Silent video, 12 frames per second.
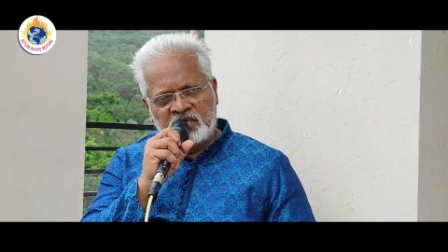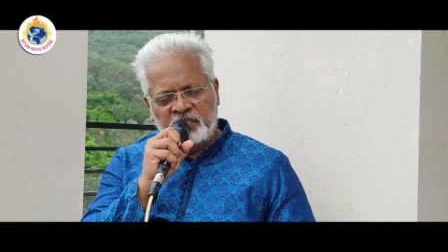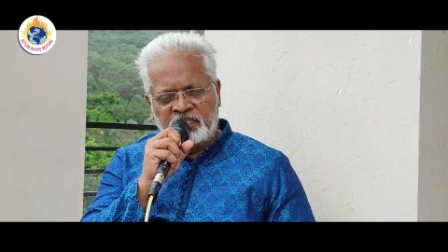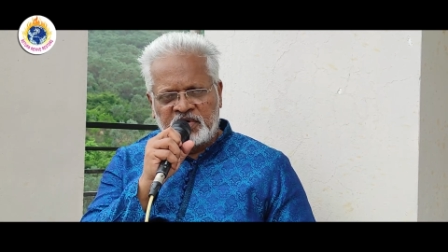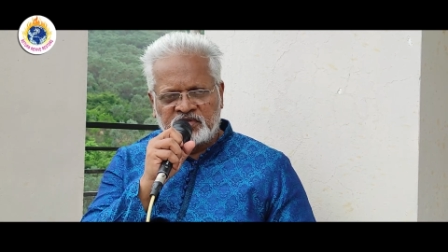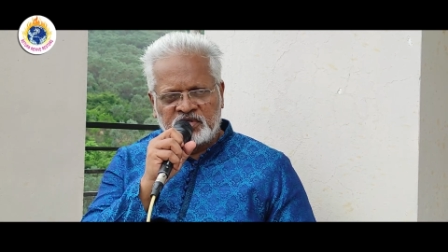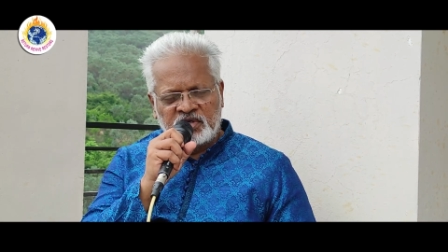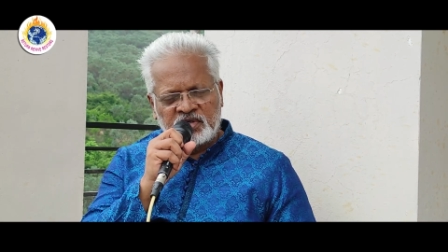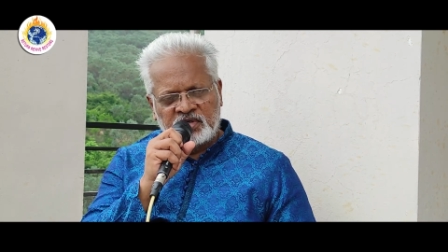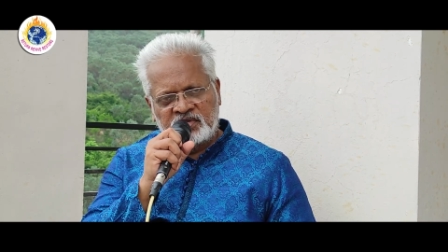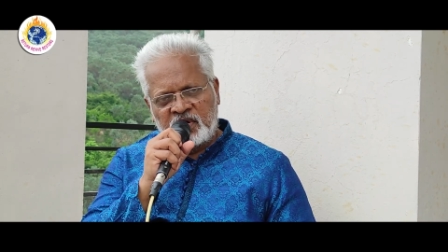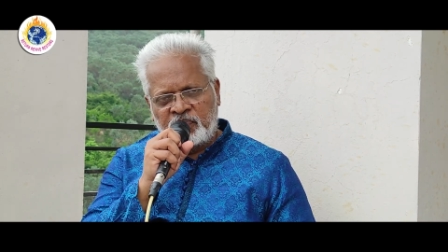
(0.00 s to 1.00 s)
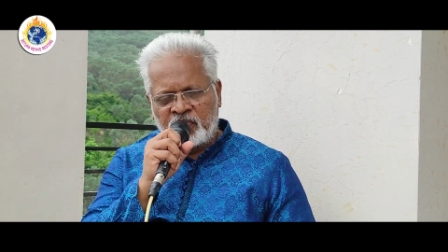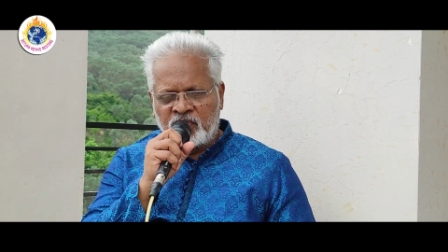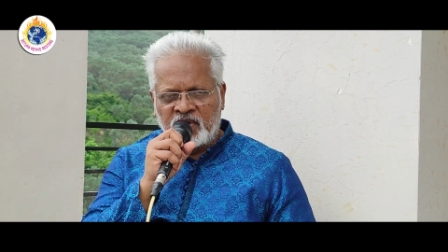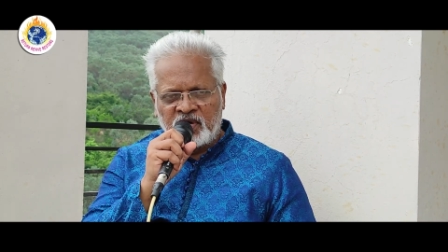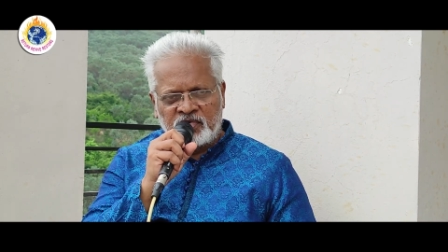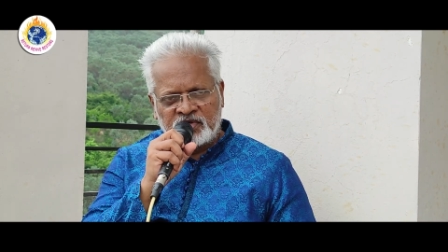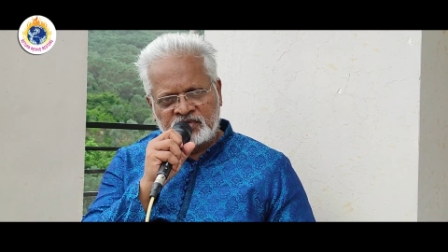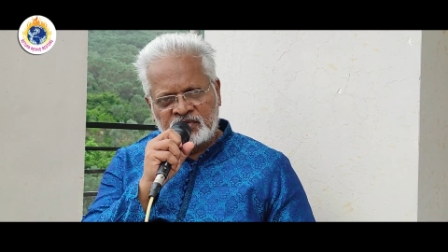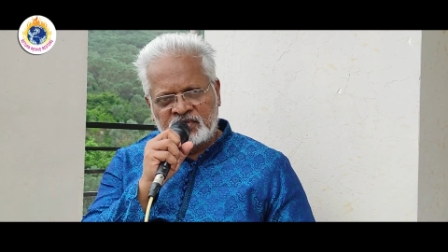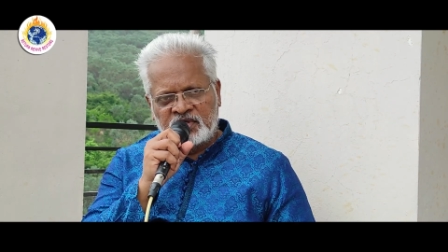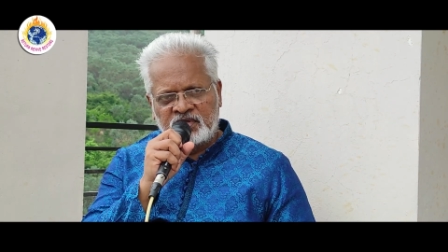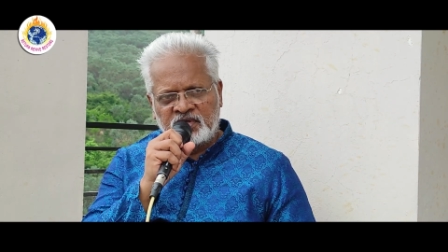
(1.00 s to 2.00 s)
ఈ ప్రశ్న తప్పకుండా
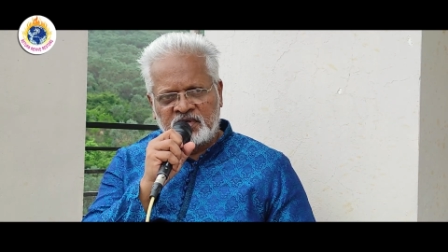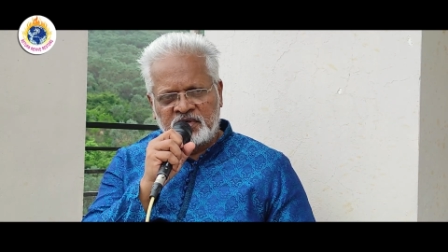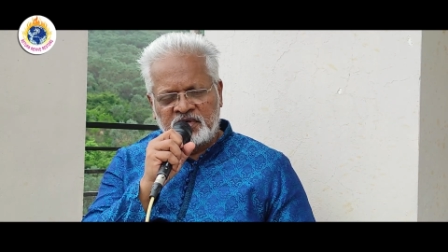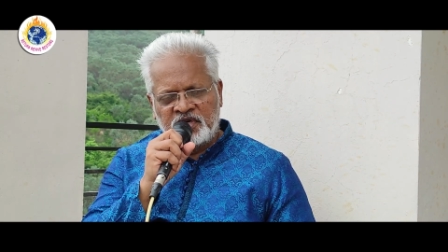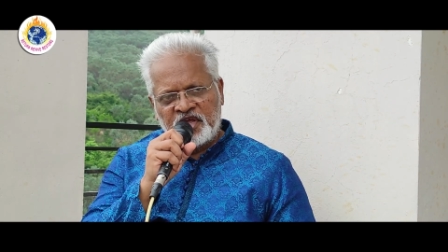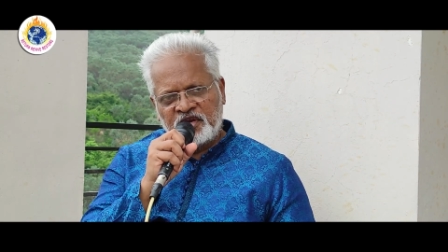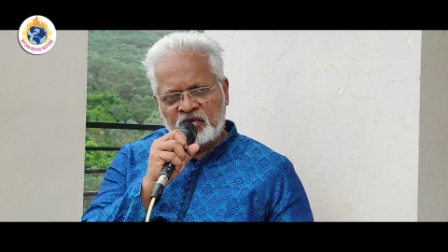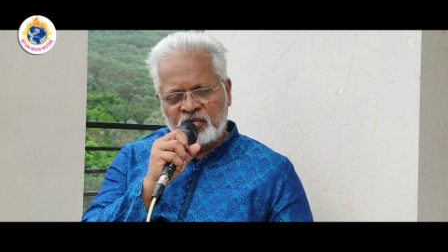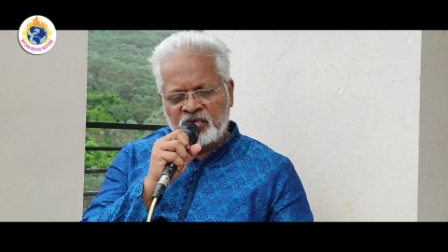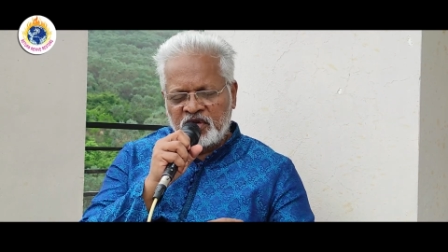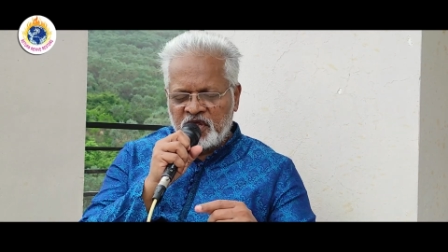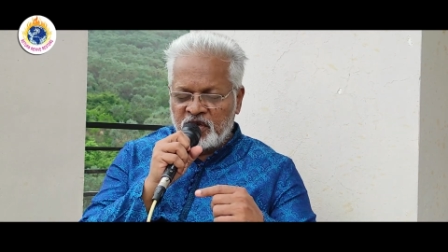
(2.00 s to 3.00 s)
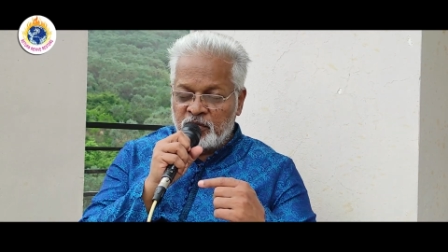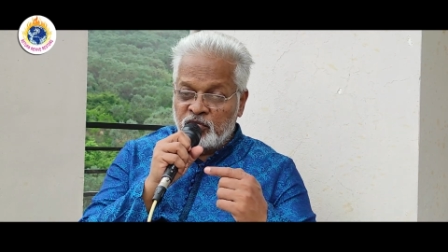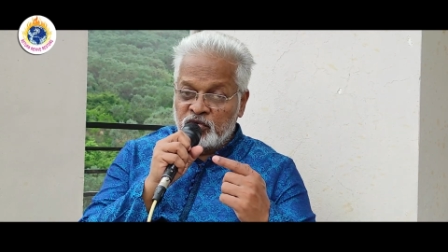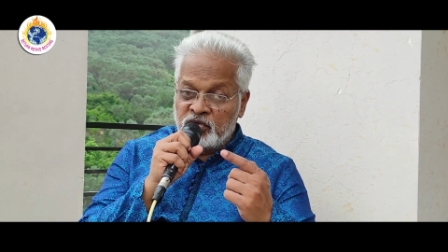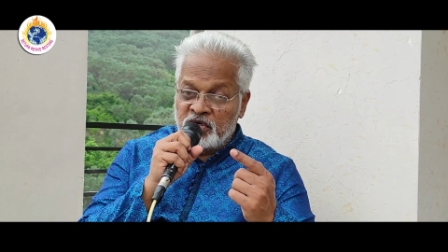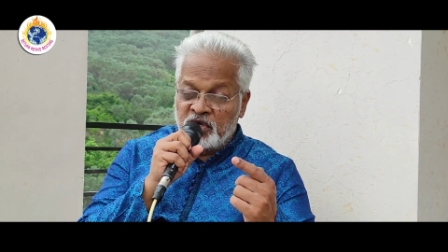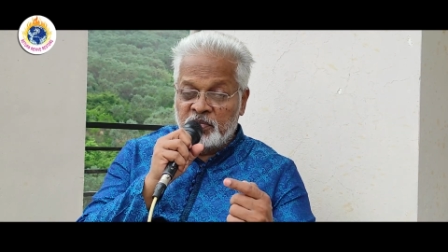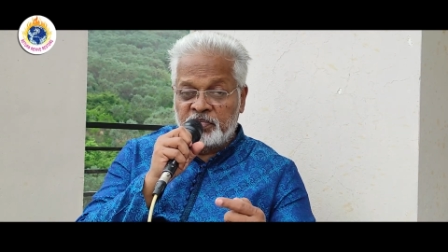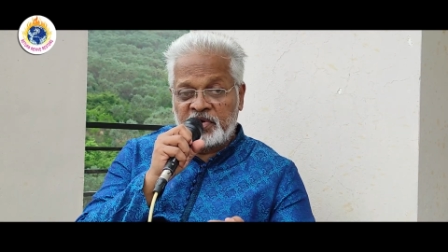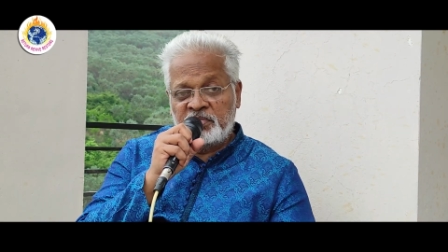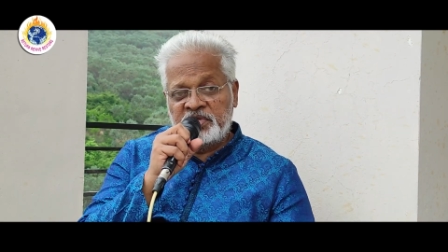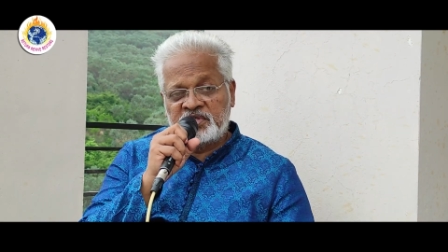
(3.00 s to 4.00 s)
వస్తుంటుంది నేను నేను ముందు నిన్ను
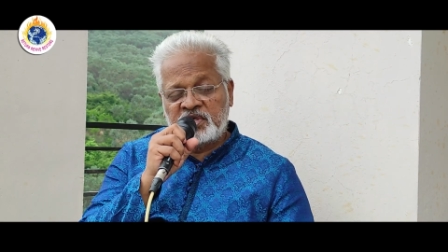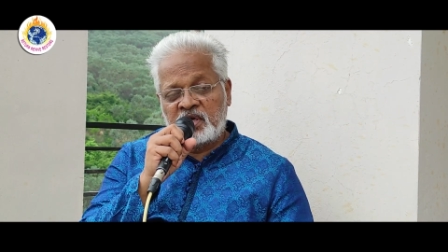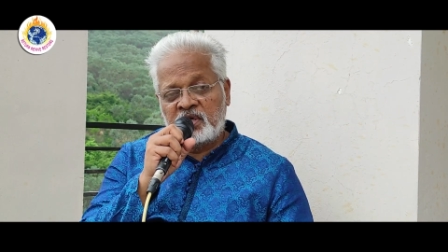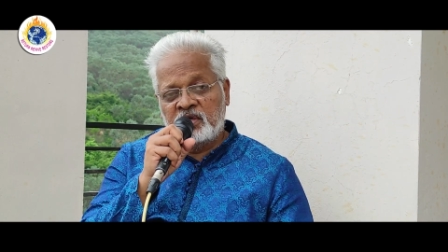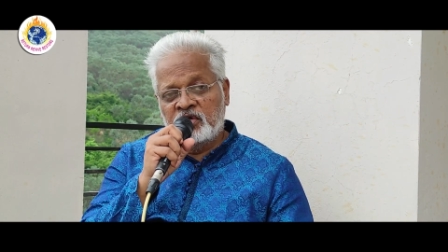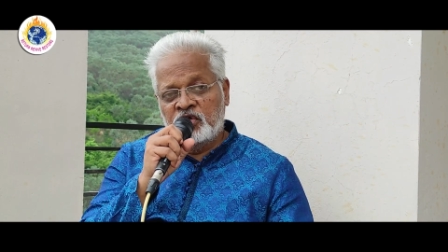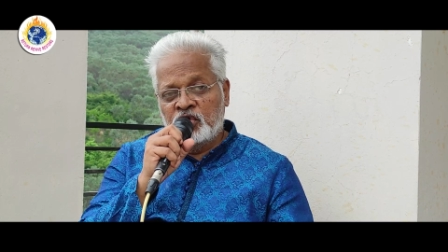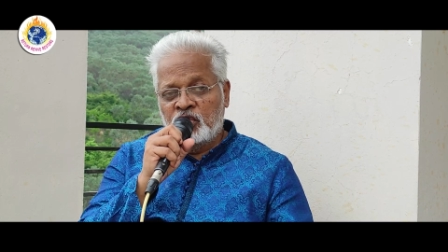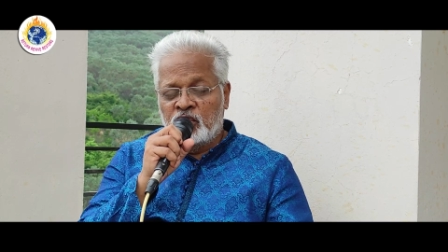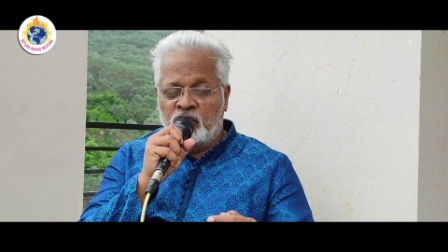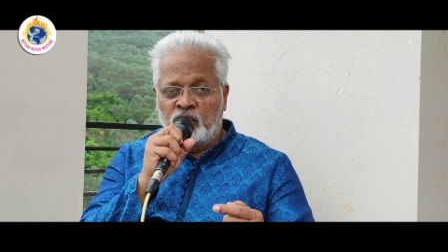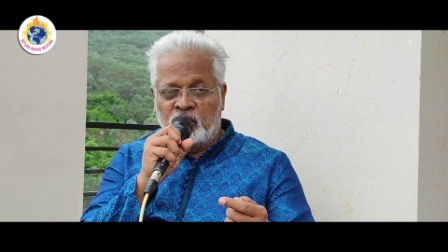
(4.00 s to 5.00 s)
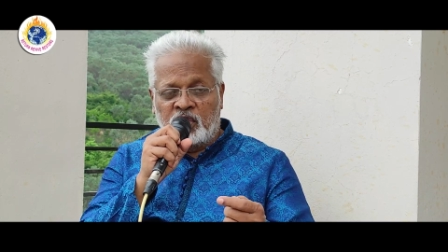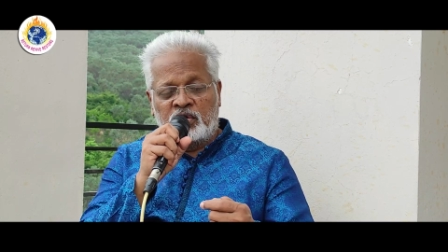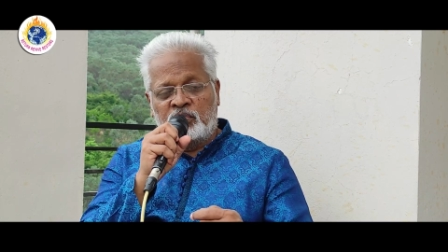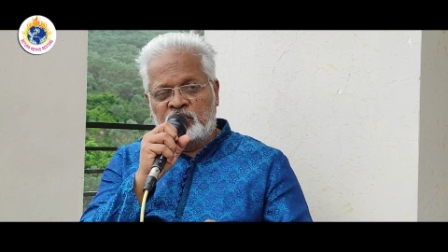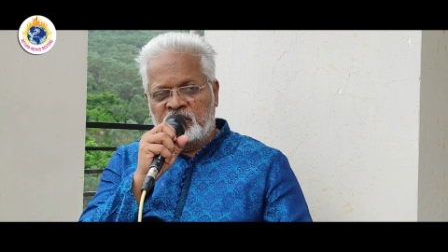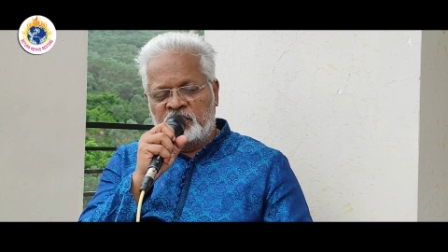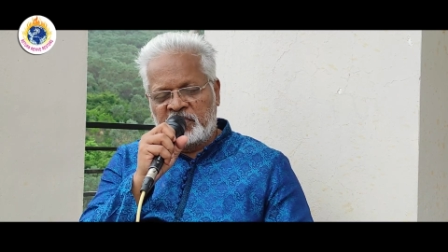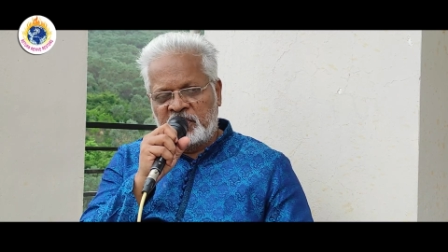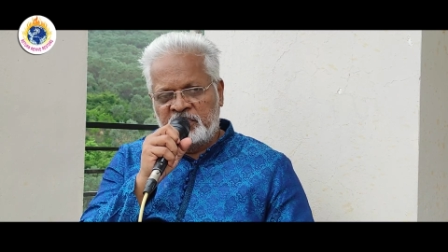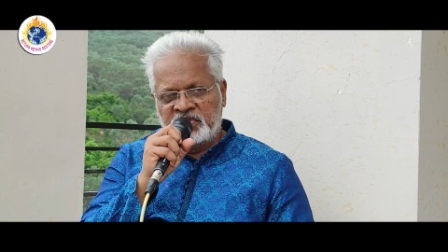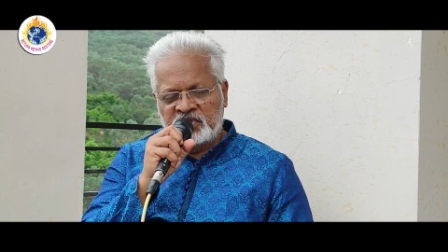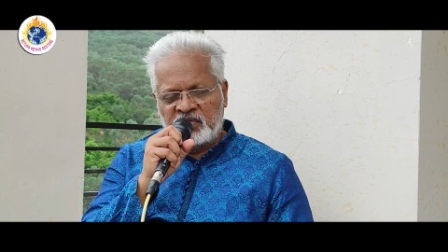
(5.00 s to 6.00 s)
ప్రేమించానా నువ్వు నన్ను ముందు
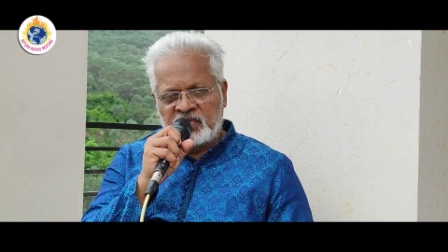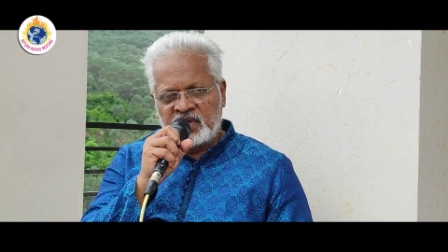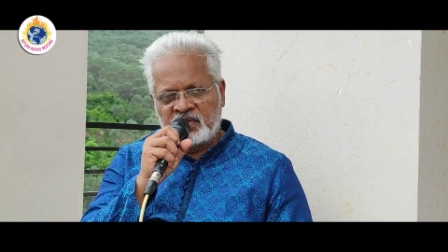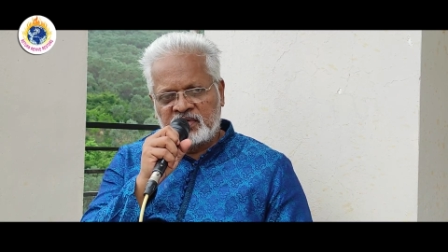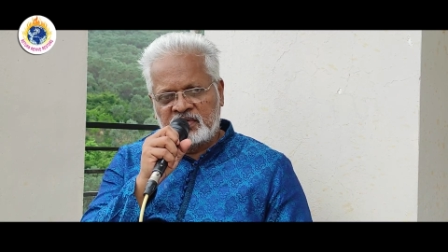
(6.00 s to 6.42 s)
ప్రేమించావా